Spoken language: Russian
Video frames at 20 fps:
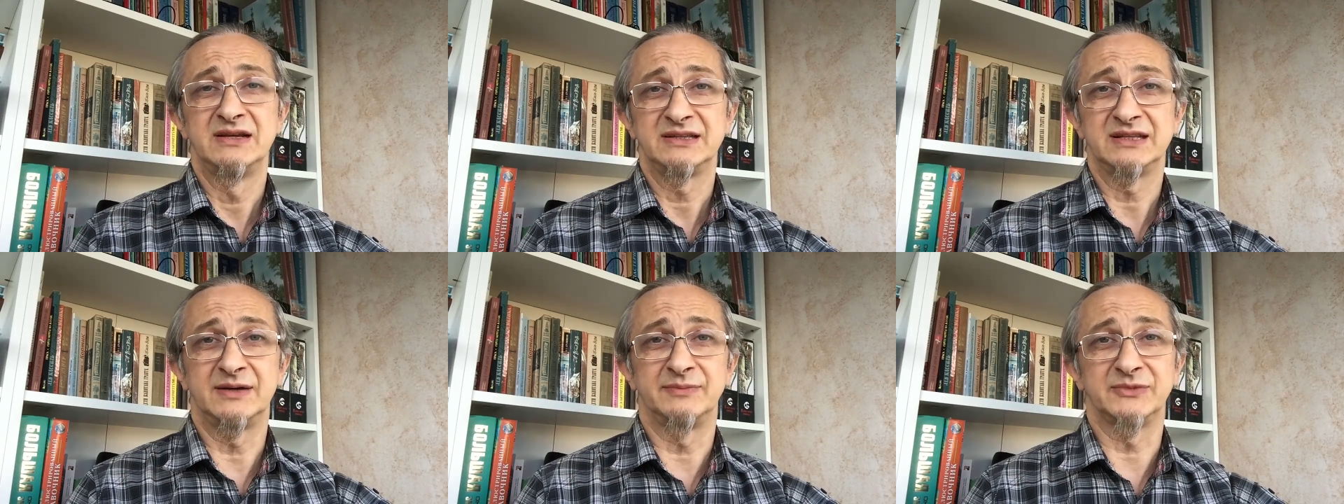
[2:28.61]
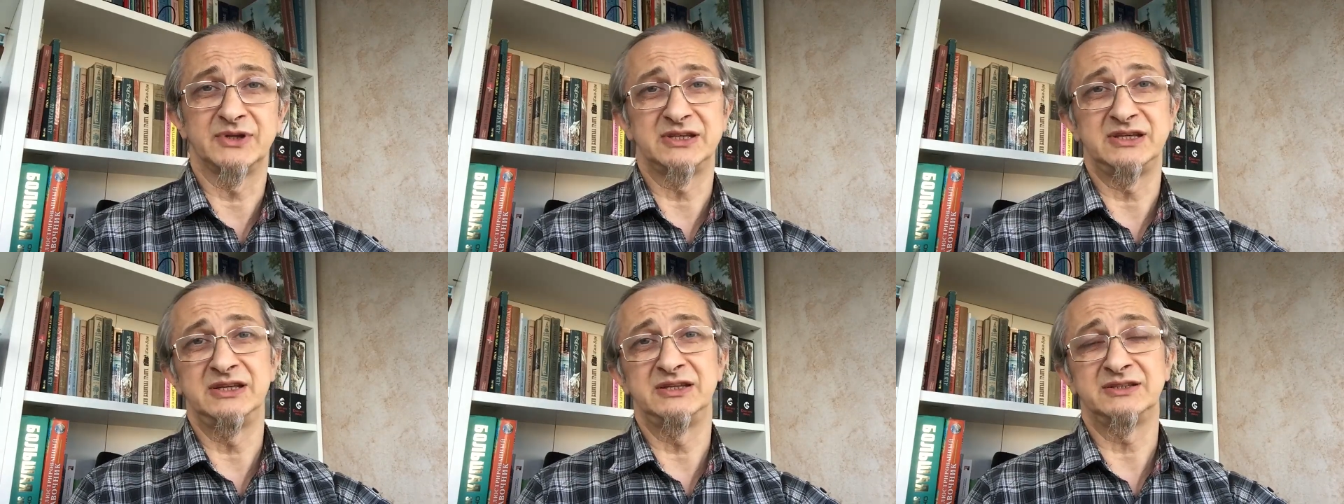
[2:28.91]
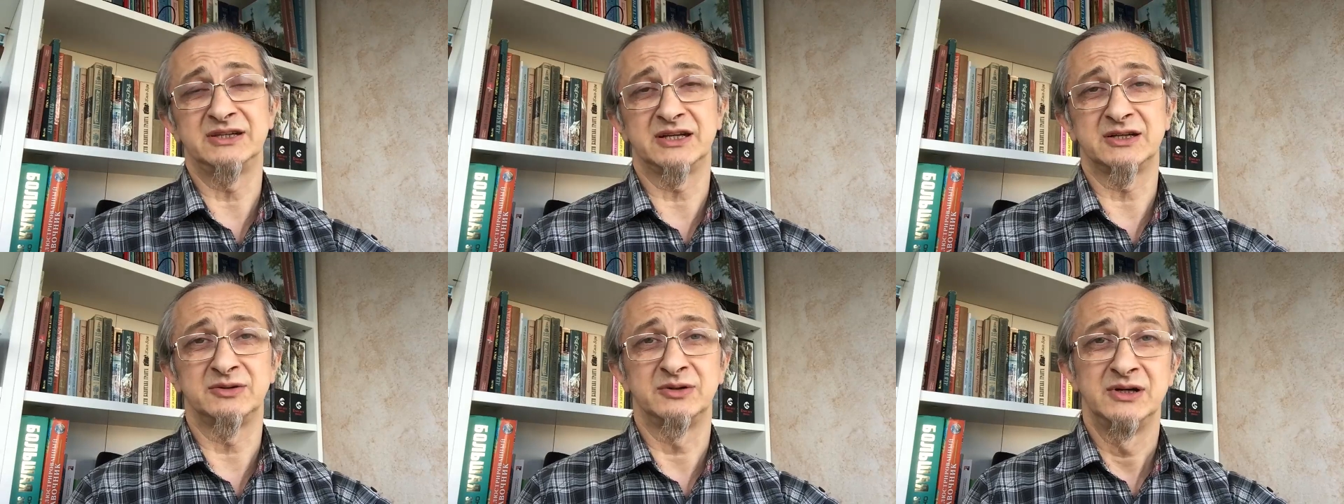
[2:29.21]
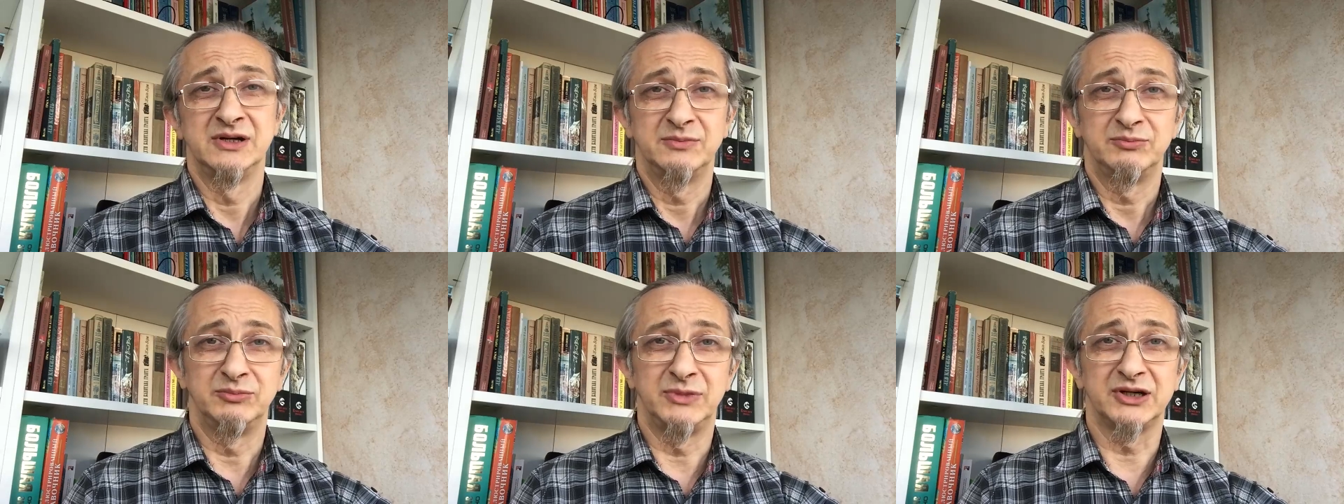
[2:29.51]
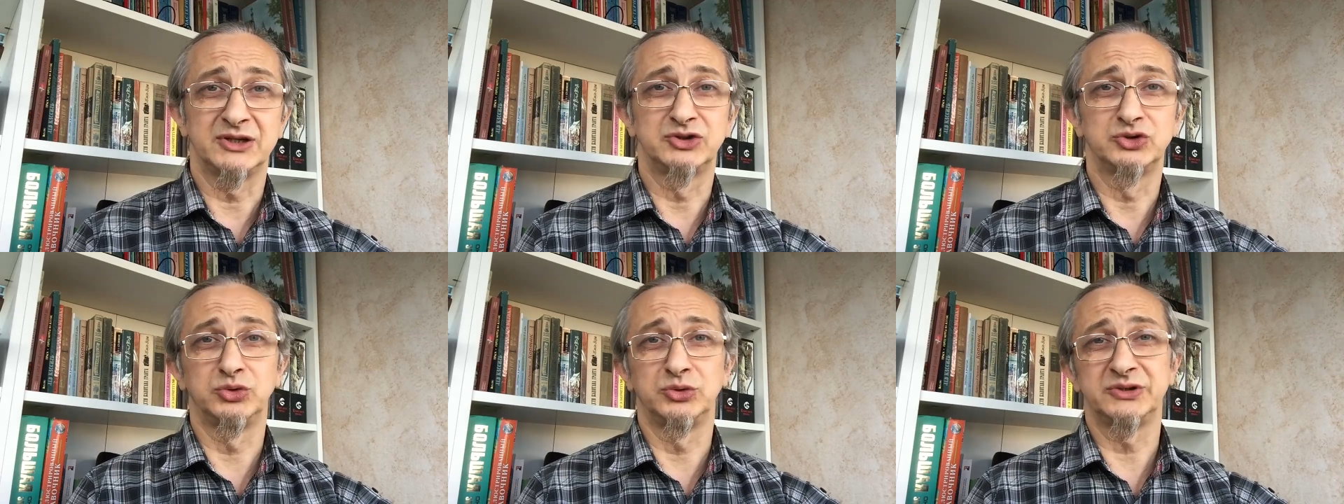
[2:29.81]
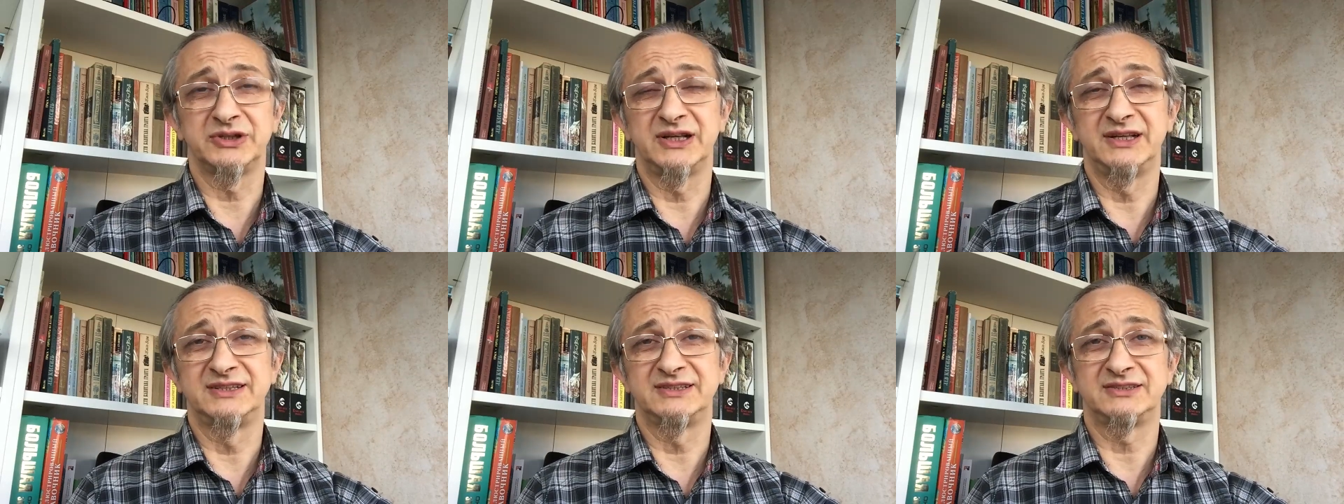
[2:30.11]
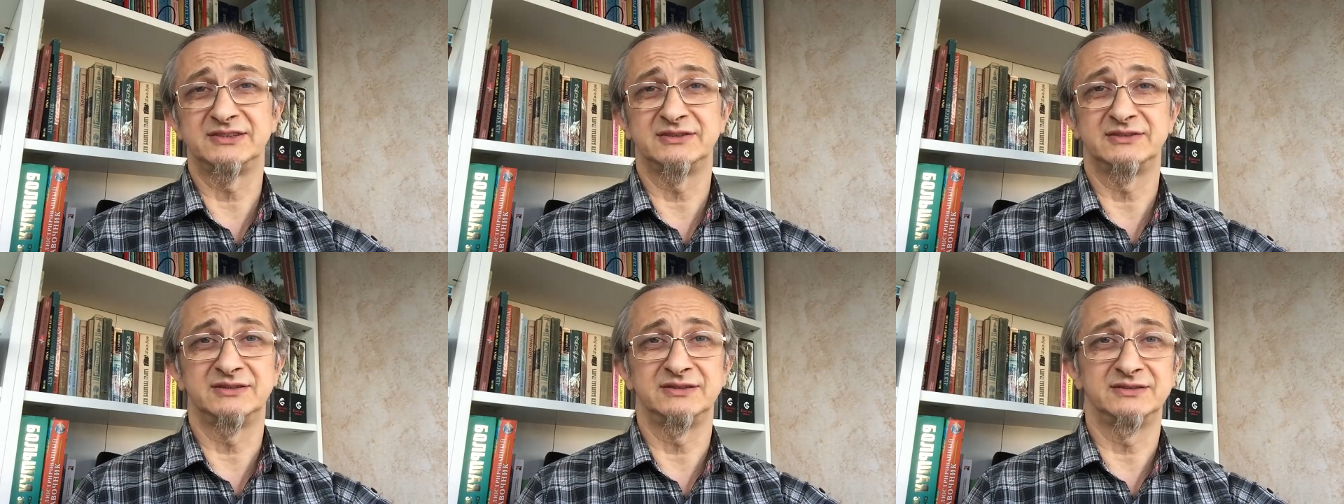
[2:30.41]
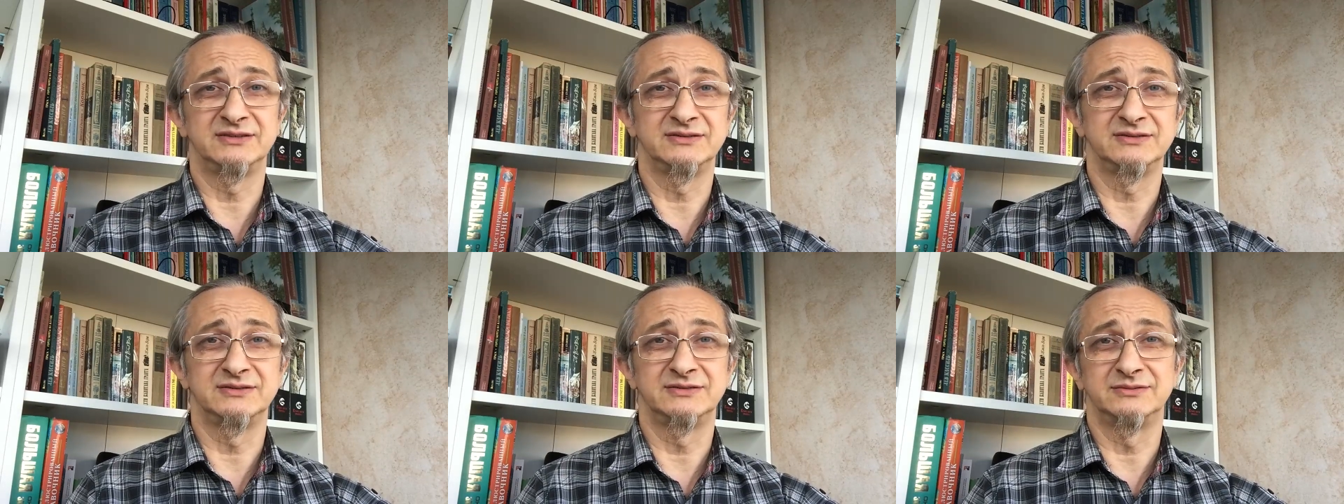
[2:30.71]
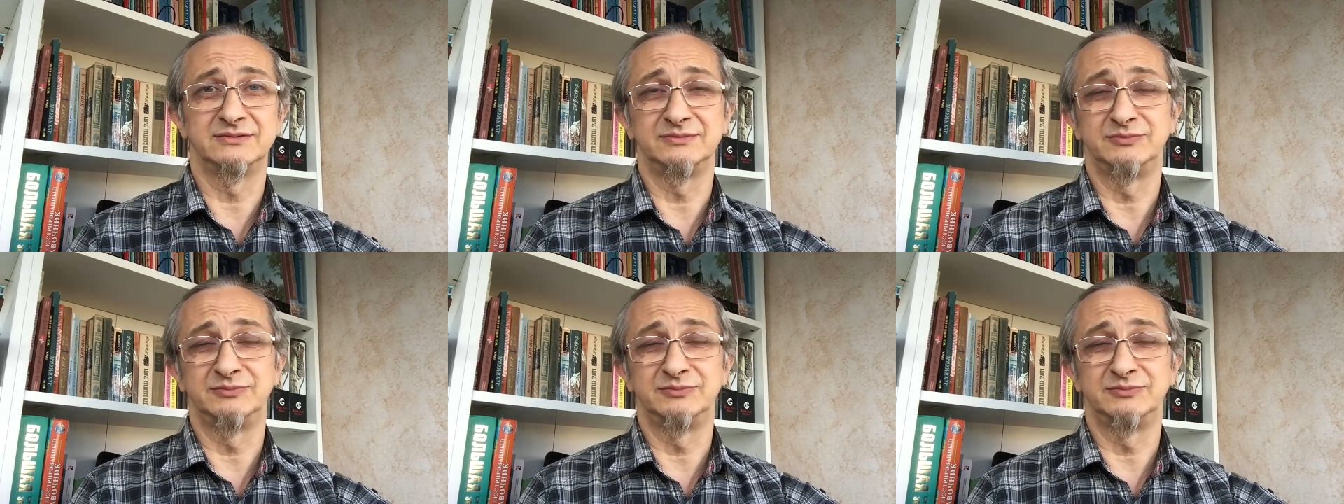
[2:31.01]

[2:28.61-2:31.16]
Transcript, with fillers: там такие как Макдональдс, э,